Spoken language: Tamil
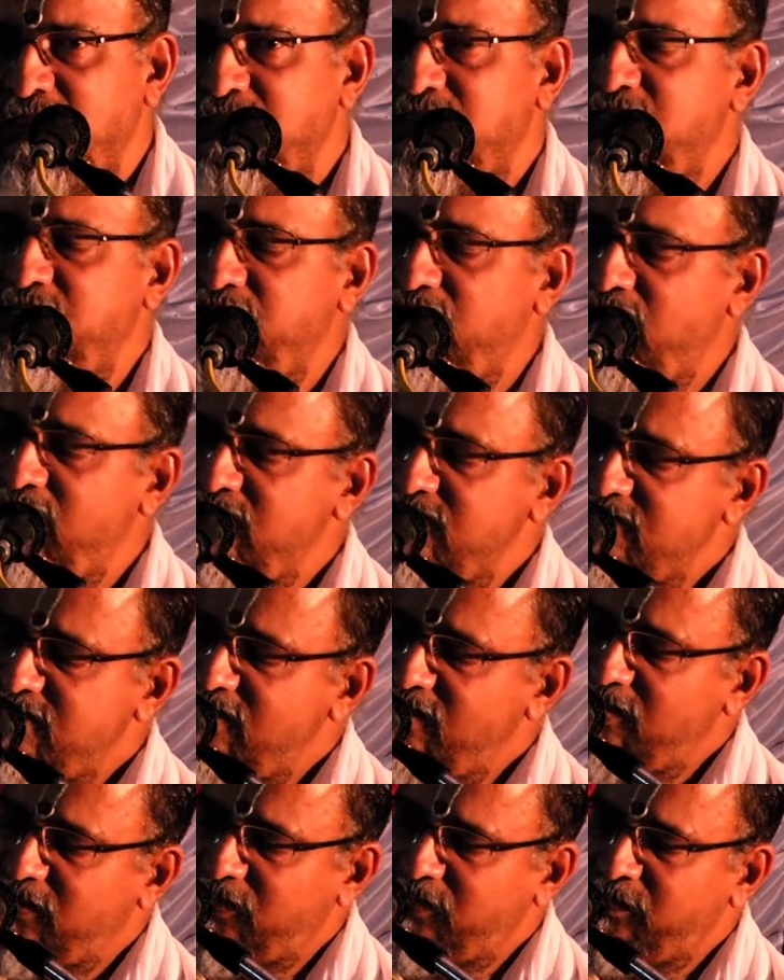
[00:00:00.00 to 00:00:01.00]
இந்த
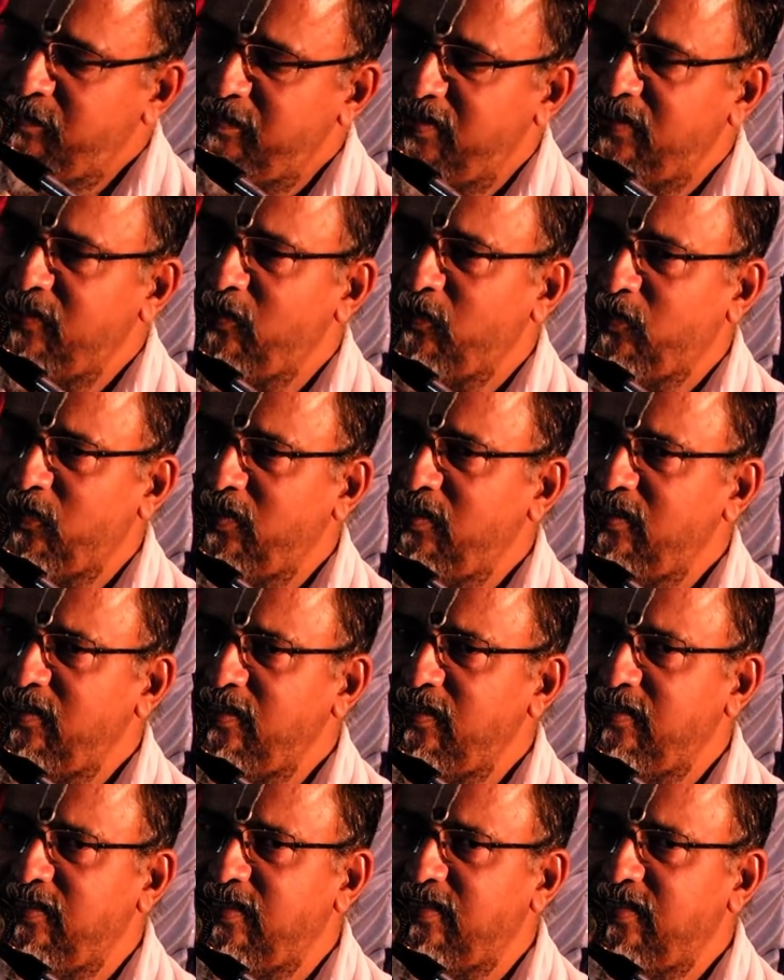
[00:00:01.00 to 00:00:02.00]
ஞானசாகரனும் இந்த
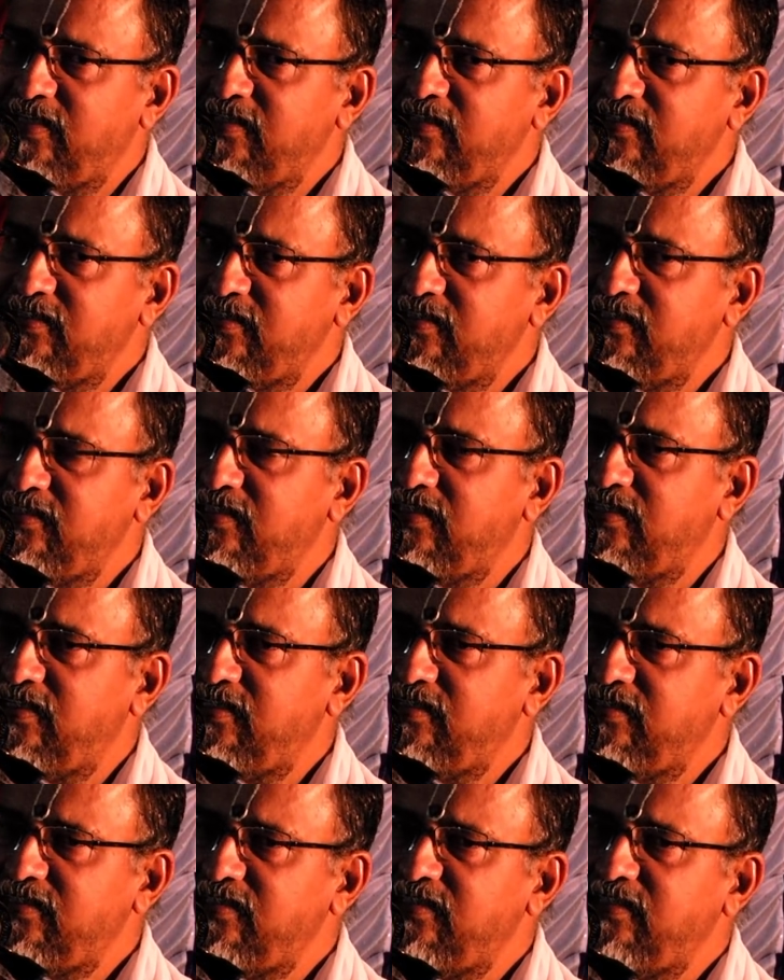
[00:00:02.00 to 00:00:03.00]
குழந்தை நடந்து
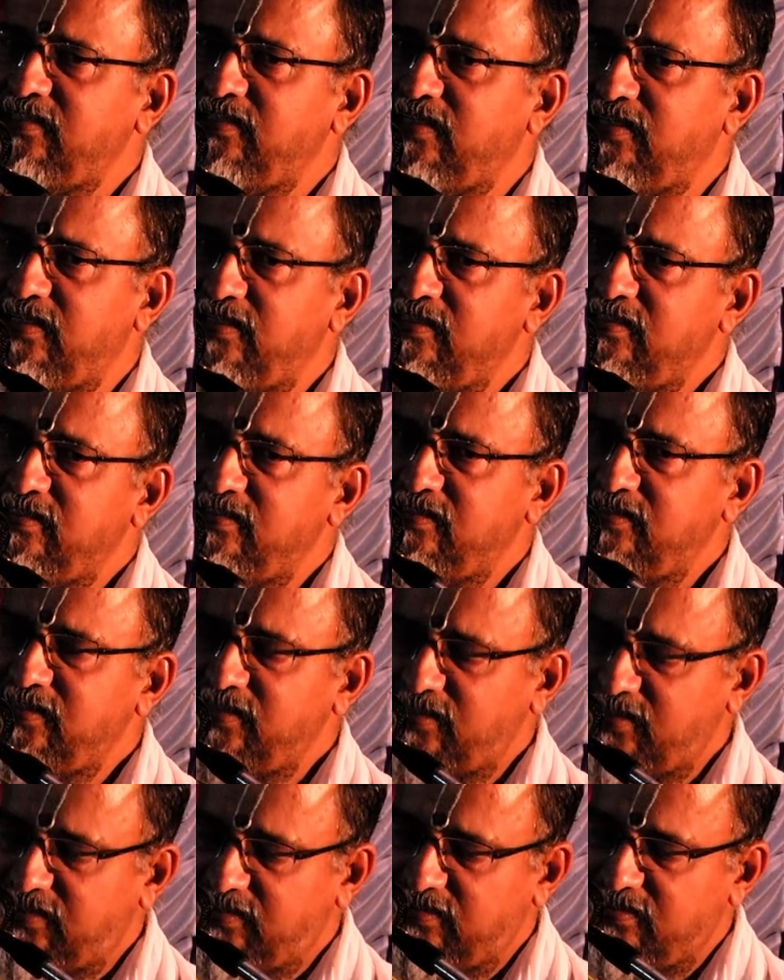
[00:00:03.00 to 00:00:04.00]
நடந்து
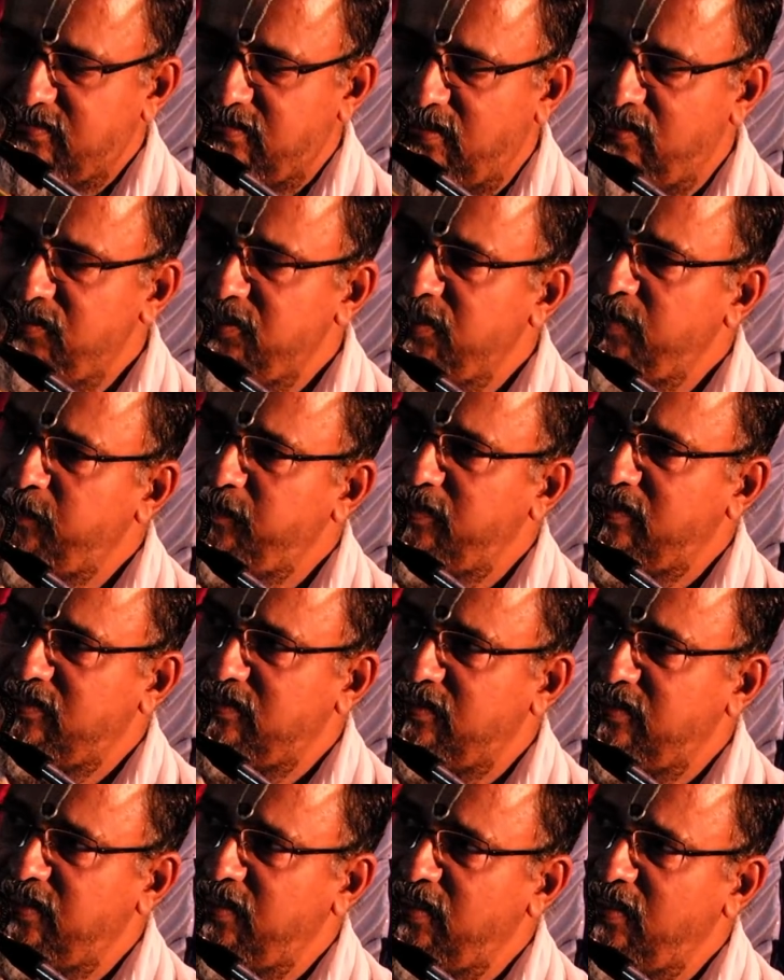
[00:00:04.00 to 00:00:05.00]
நடந்து
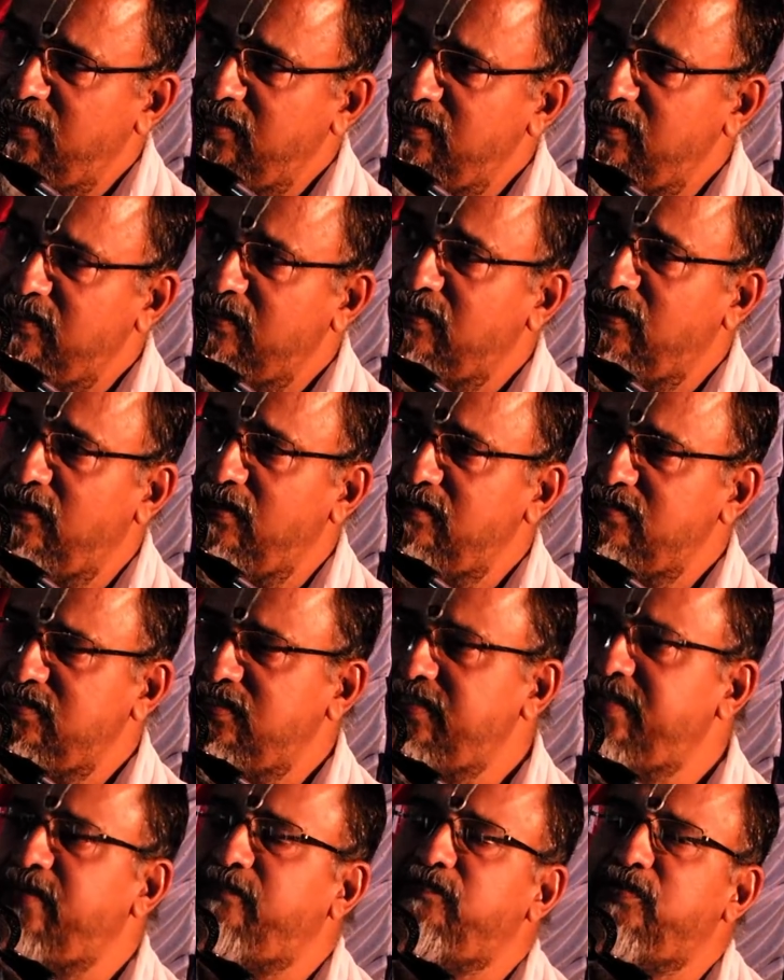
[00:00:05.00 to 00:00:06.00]
காஞ்சிபுரத்துலேருந்து
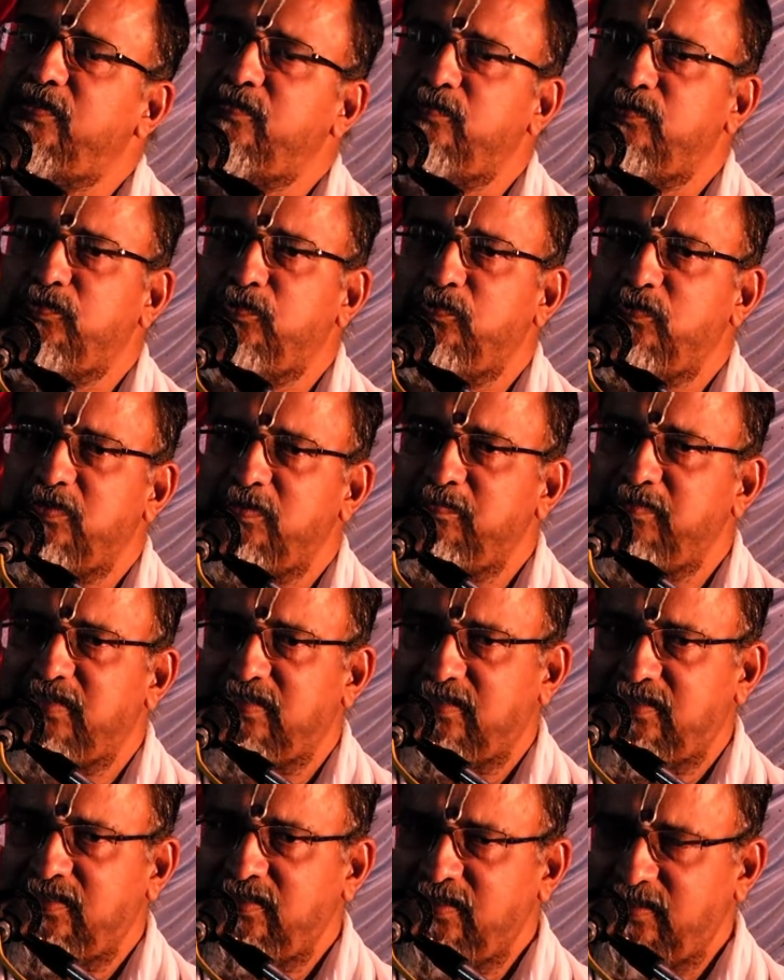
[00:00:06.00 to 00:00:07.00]
காசி எவ்வளவு தூரம்
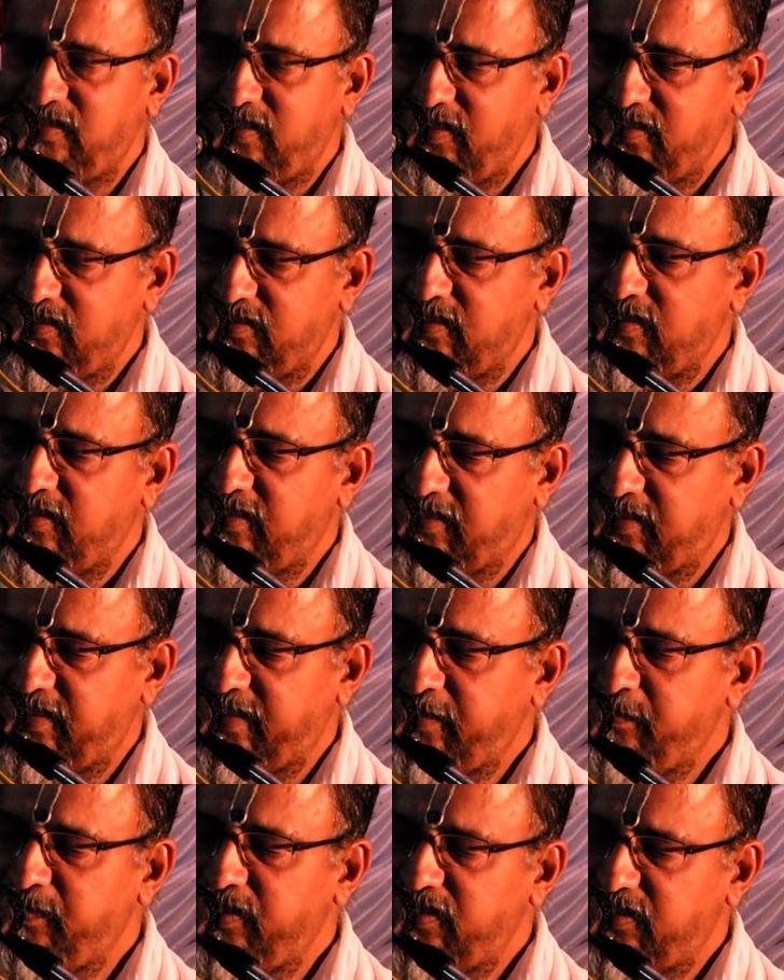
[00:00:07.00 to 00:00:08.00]
இருக்குது இத்தனை
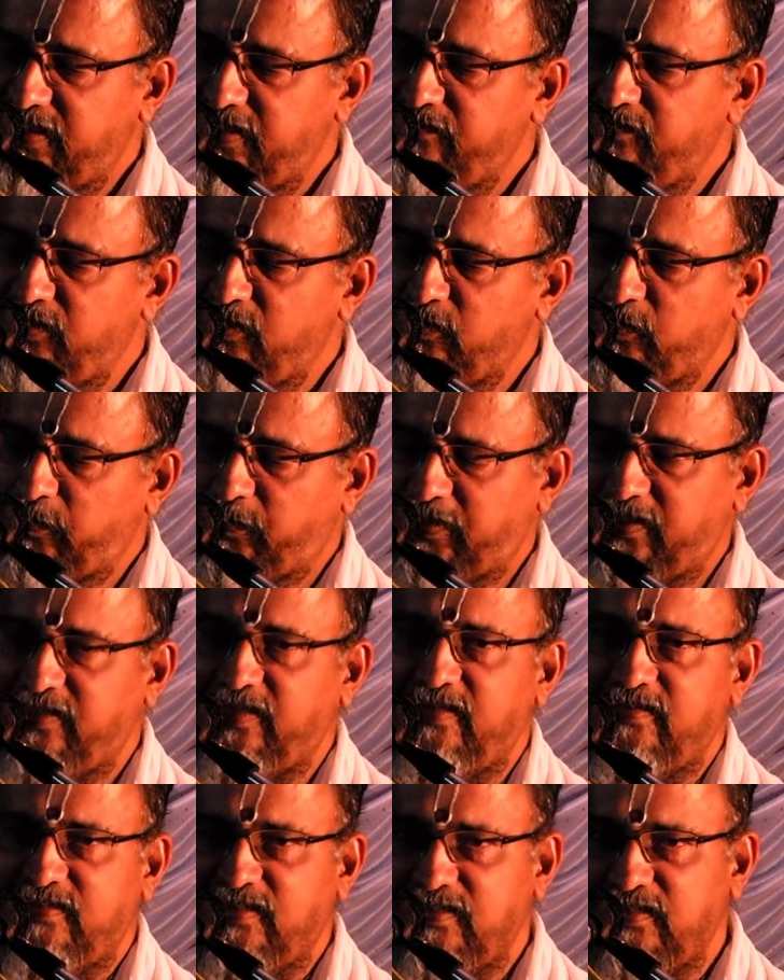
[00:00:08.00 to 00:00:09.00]
கிளைமேட் இவ்வளவு
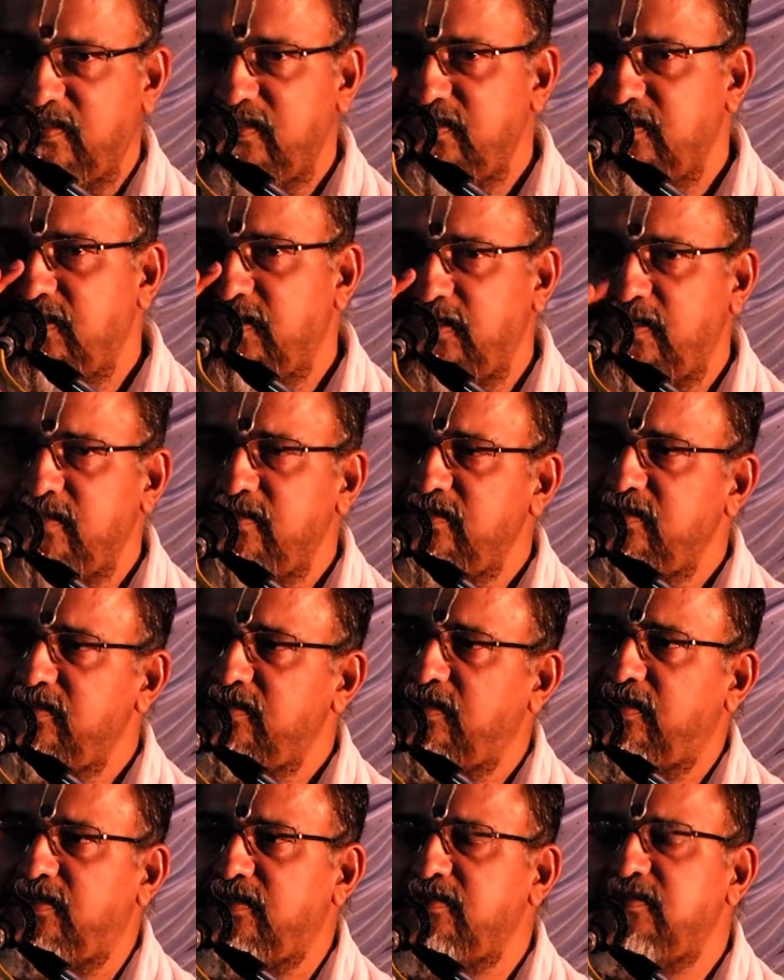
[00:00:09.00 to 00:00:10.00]
பிரதேசங்கள் நடந்து
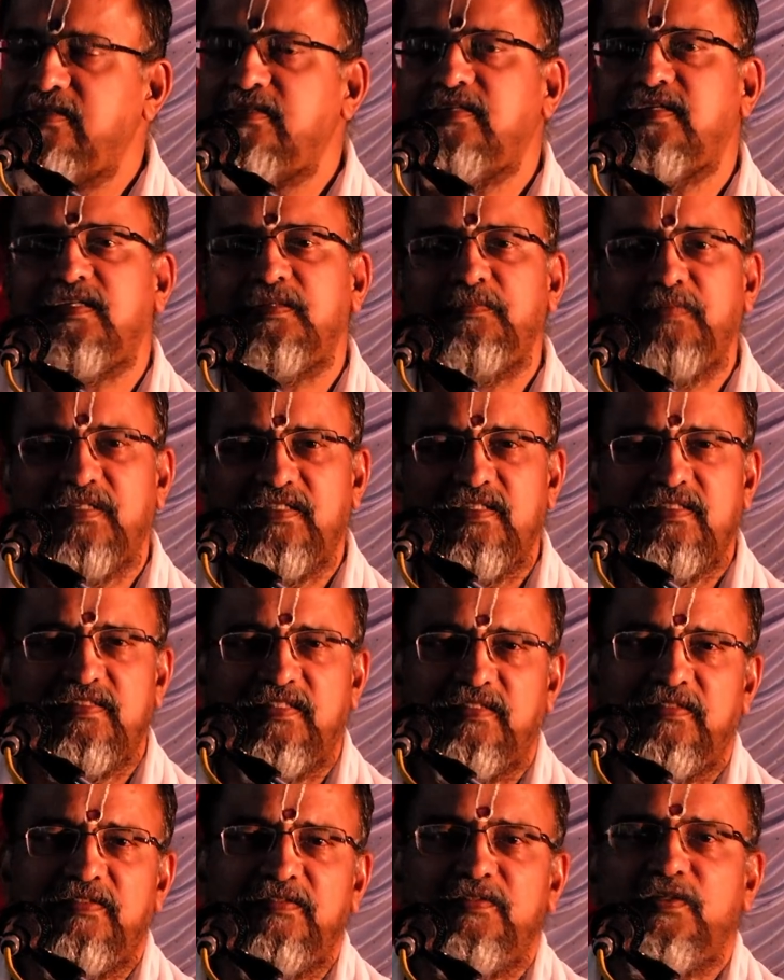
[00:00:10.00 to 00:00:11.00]
நடந்து கிளம்புறது
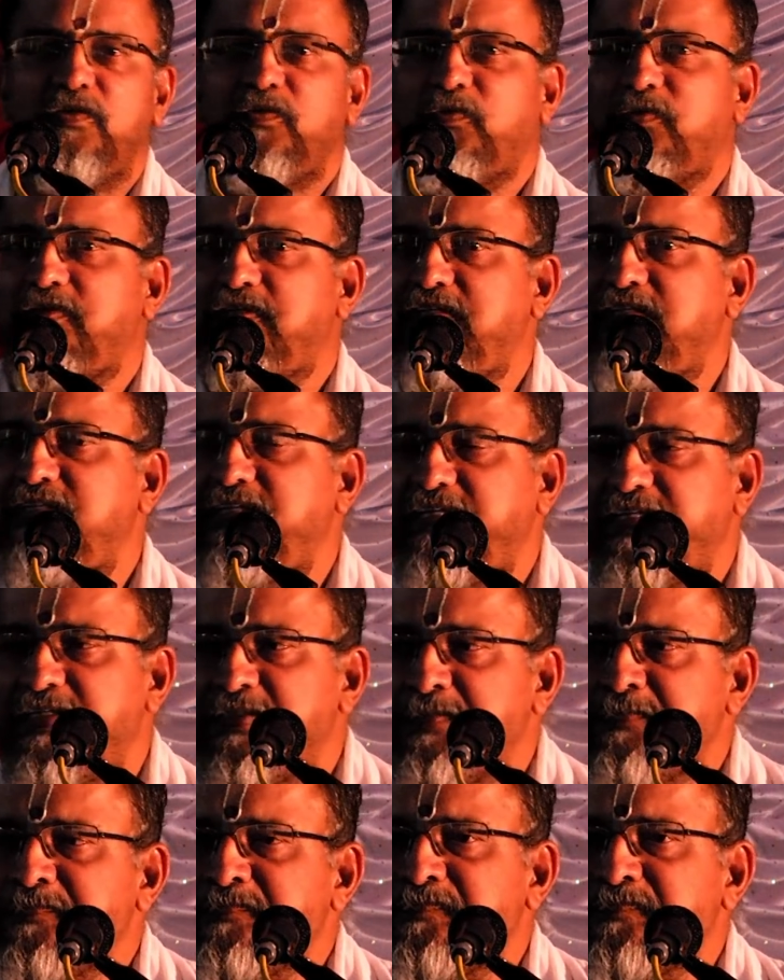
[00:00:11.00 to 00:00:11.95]
சின்ன குழந்தைகள்